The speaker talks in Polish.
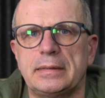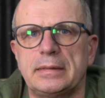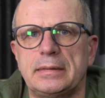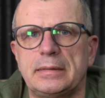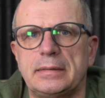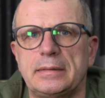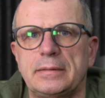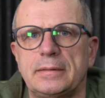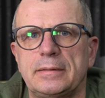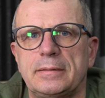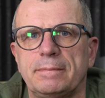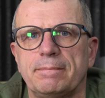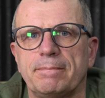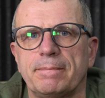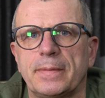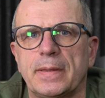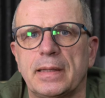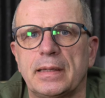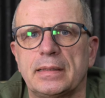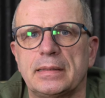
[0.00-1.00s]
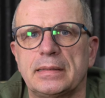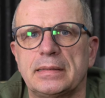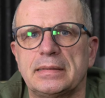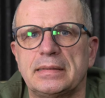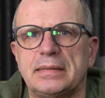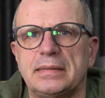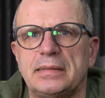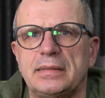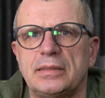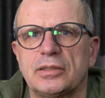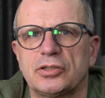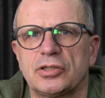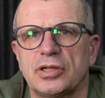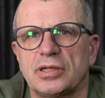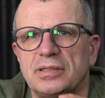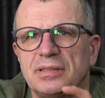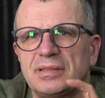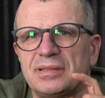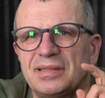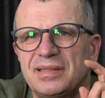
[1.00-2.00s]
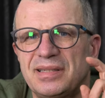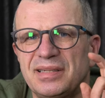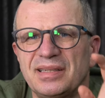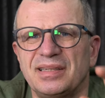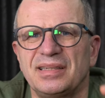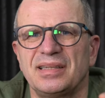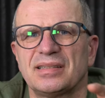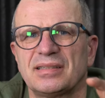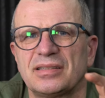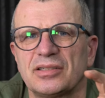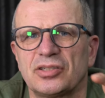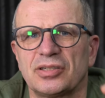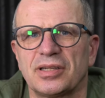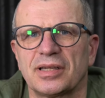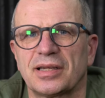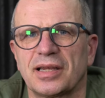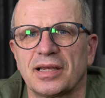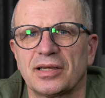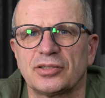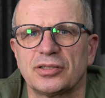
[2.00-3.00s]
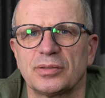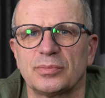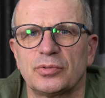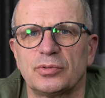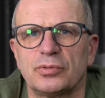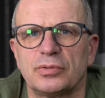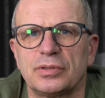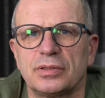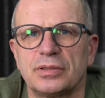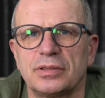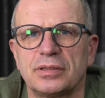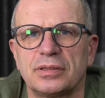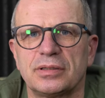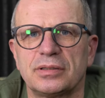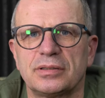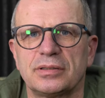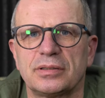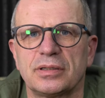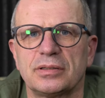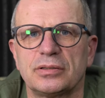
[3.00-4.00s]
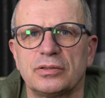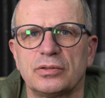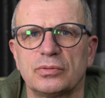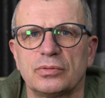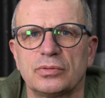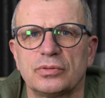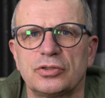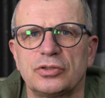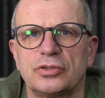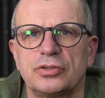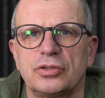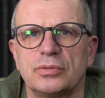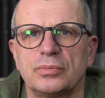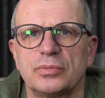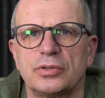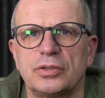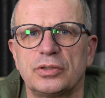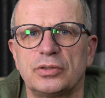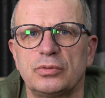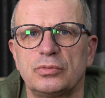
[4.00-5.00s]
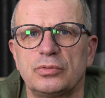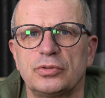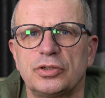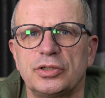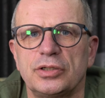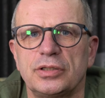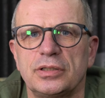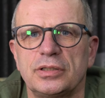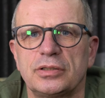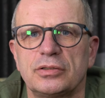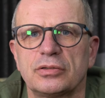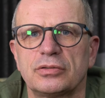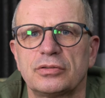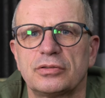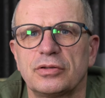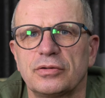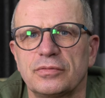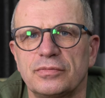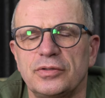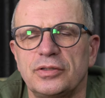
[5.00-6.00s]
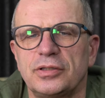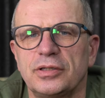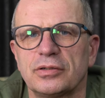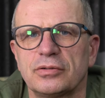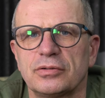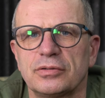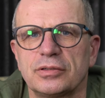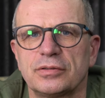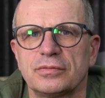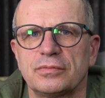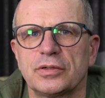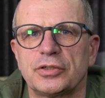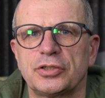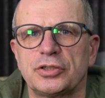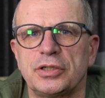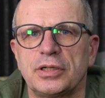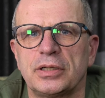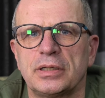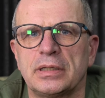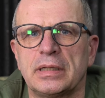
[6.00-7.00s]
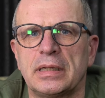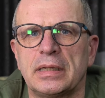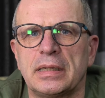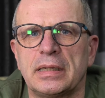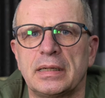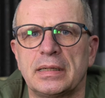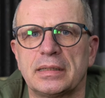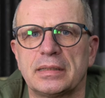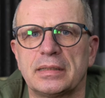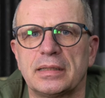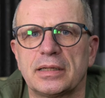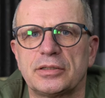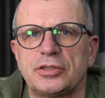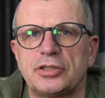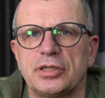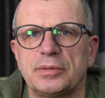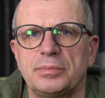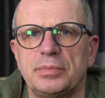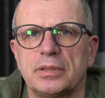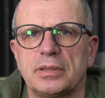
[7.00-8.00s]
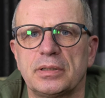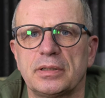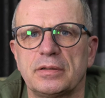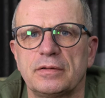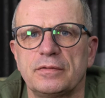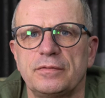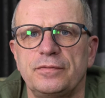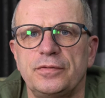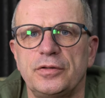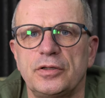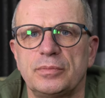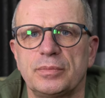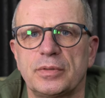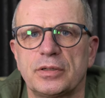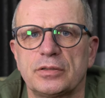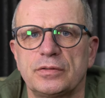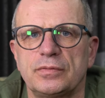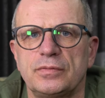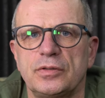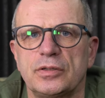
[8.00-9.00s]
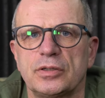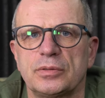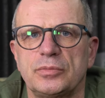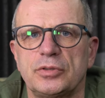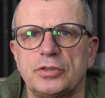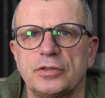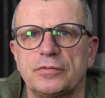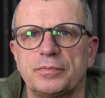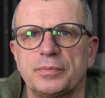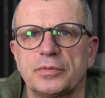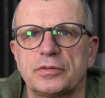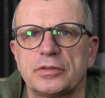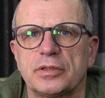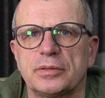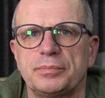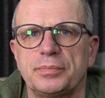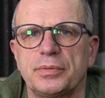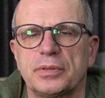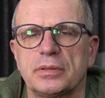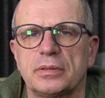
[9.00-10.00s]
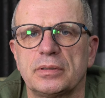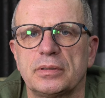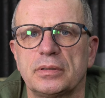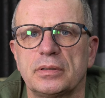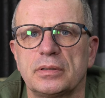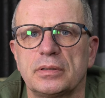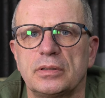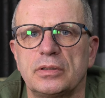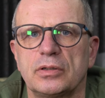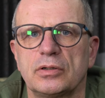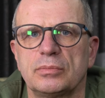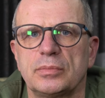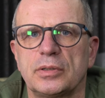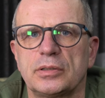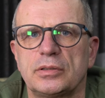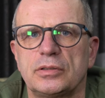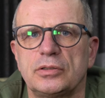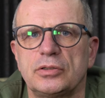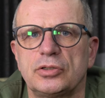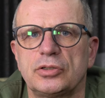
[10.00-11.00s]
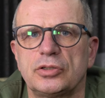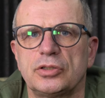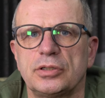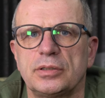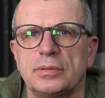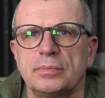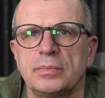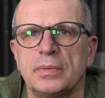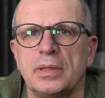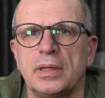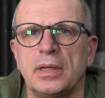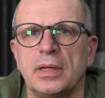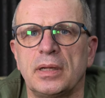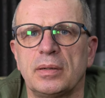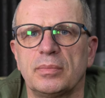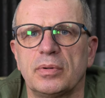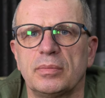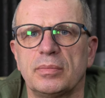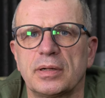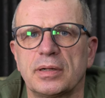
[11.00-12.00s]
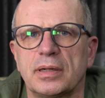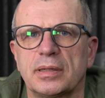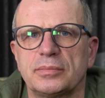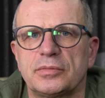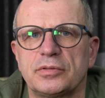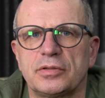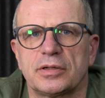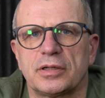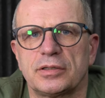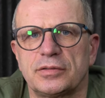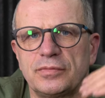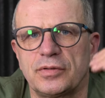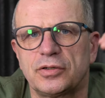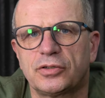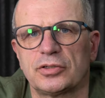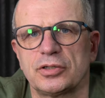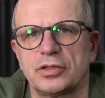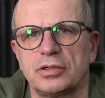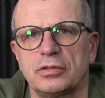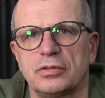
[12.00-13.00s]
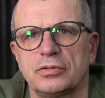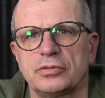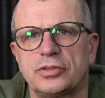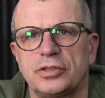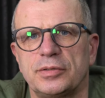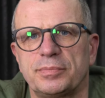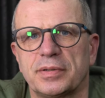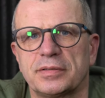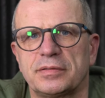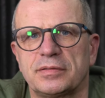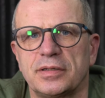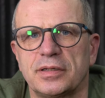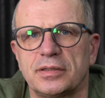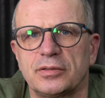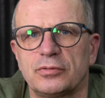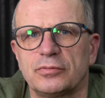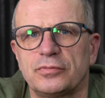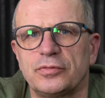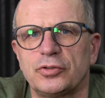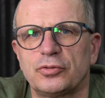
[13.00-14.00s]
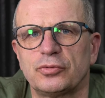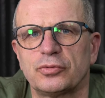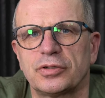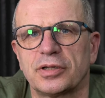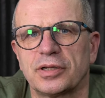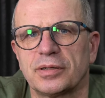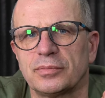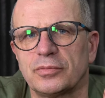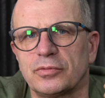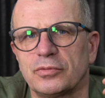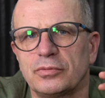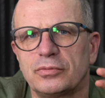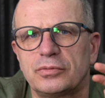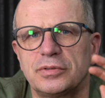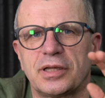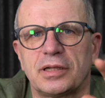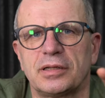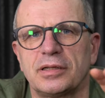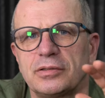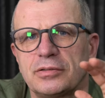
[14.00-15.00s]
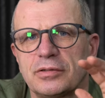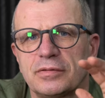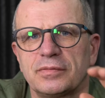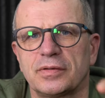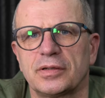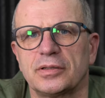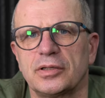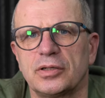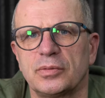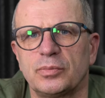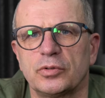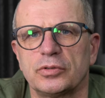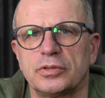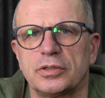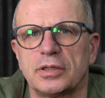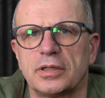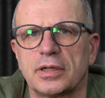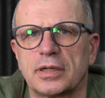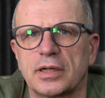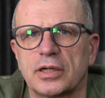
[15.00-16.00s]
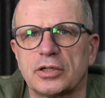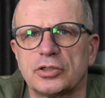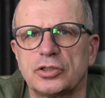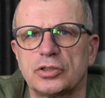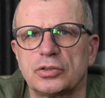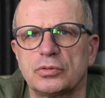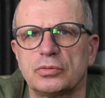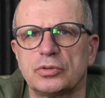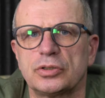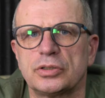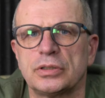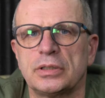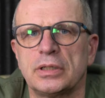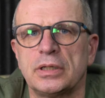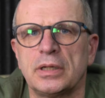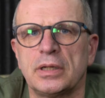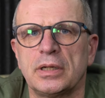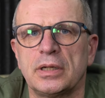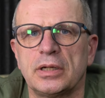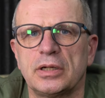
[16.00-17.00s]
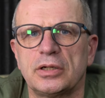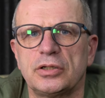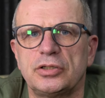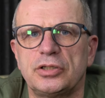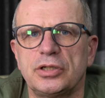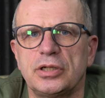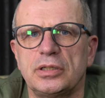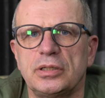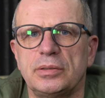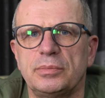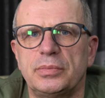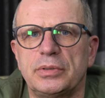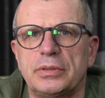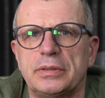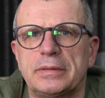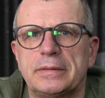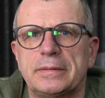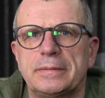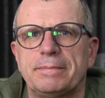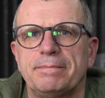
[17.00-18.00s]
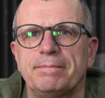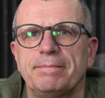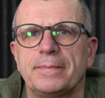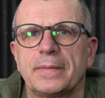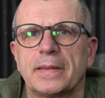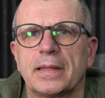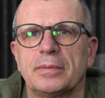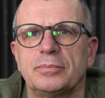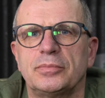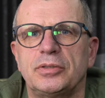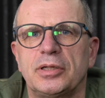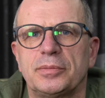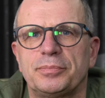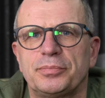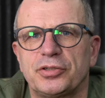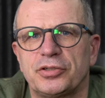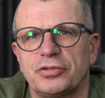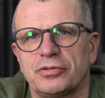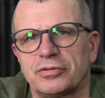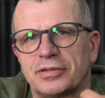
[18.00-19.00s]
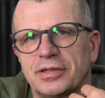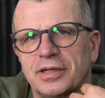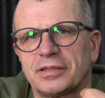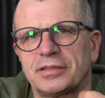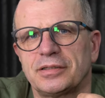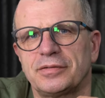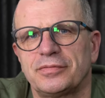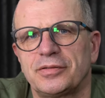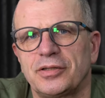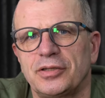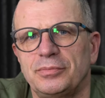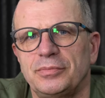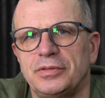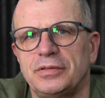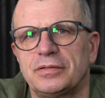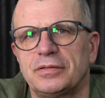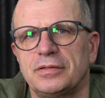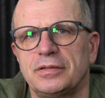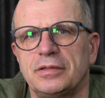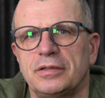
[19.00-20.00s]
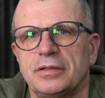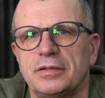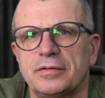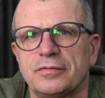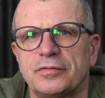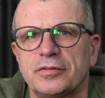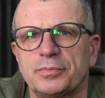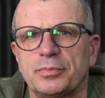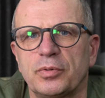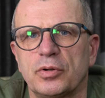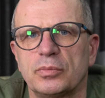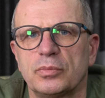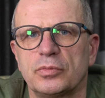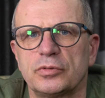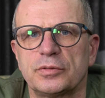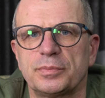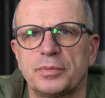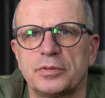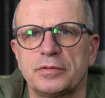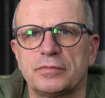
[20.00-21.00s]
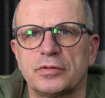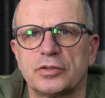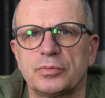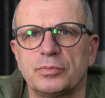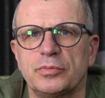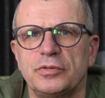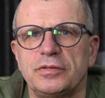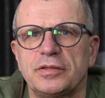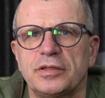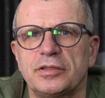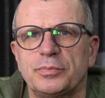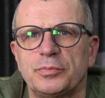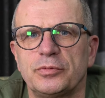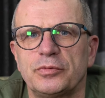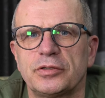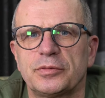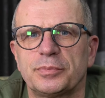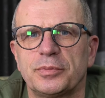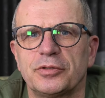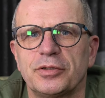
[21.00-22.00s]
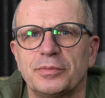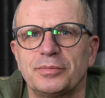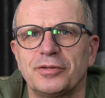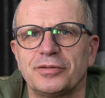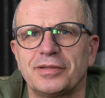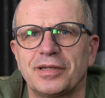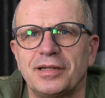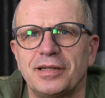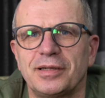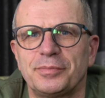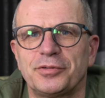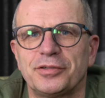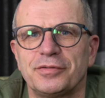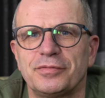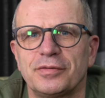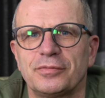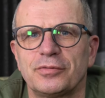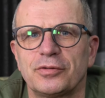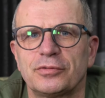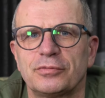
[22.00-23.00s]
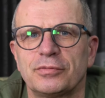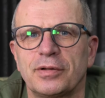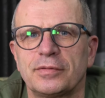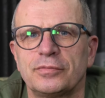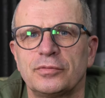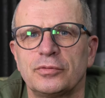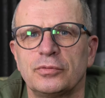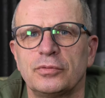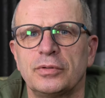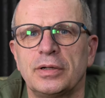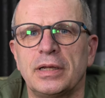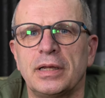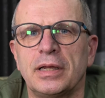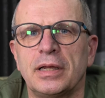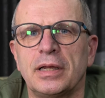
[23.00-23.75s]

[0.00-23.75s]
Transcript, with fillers: i e, jeżeli Ty jesteś lekarzem, który chce dołączyć do mojej drużyny, to to wideo jest właśnie dla Ciebie. Firma rozwija mi się w postępie geometrycznym, pomagam coraz większej ilości pacjentów i szukam utalentowanych młodych lekarzy, którzy chcieliby mnie przy okazji w tej misji wspomóc. Ponieważ mój zespół jest podobno najlepszy we Wrocławiu,